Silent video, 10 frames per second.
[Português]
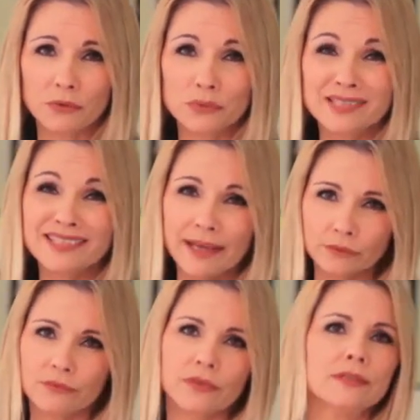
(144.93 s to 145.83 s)
com
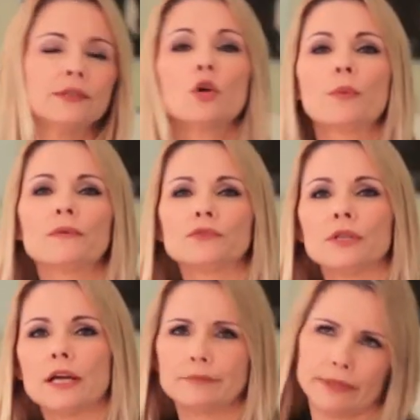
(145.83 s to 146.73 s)
125
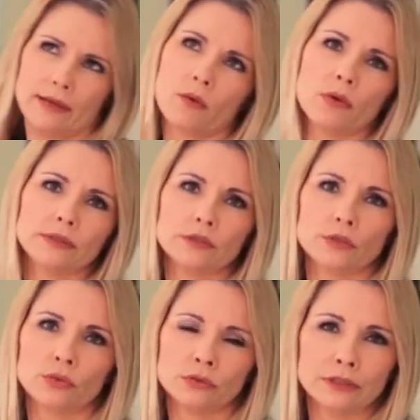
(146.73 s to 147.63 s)
profissionais para dar conta de
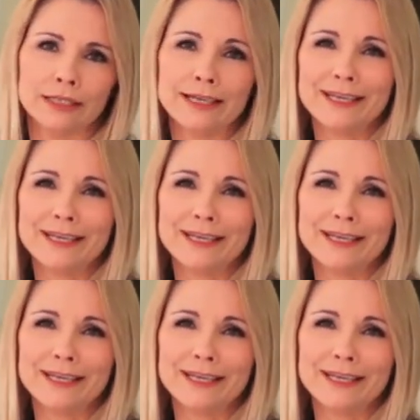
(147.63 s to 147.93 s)
tudo, né?